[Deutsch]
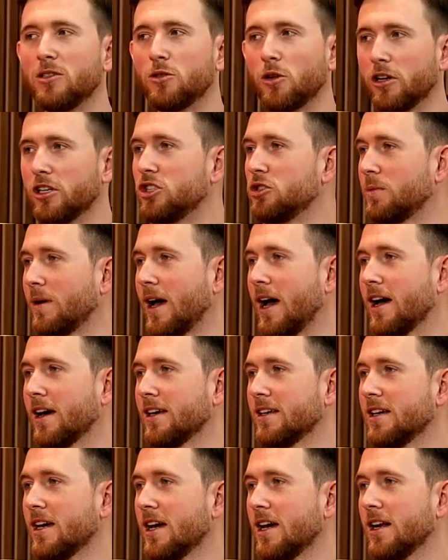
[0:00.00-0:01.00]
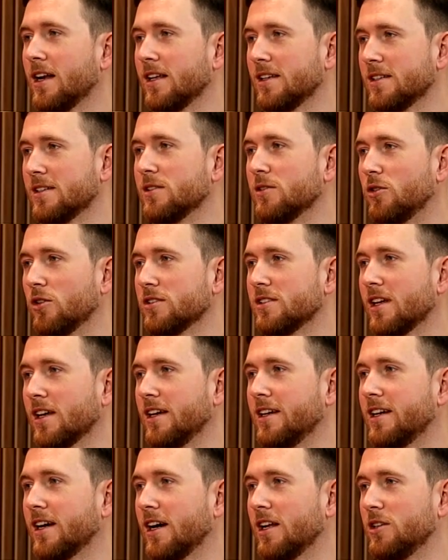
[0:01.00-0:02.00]
deutschsprachig, das ist in Costa
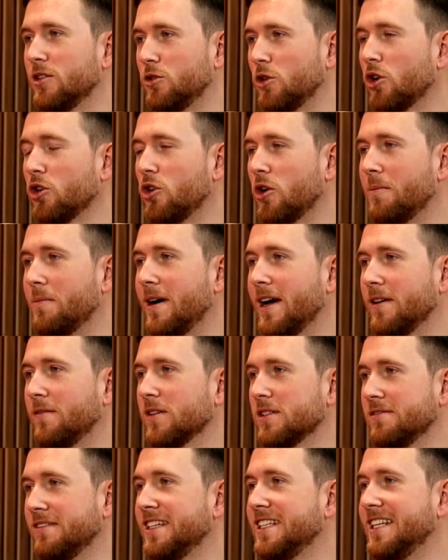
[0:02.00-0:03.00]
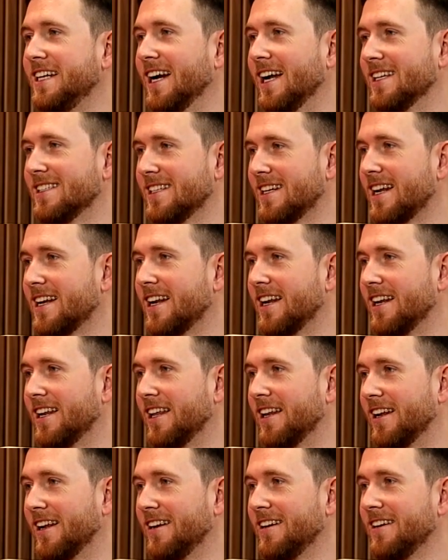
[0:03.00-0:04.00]
Rica doch nochmal etwas wichtiger als in anderen
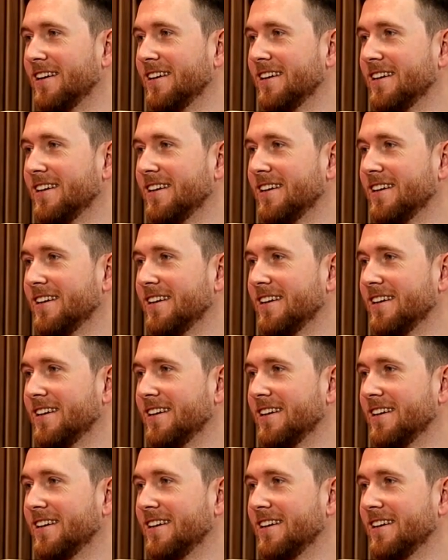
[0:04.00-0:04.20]
Ländern.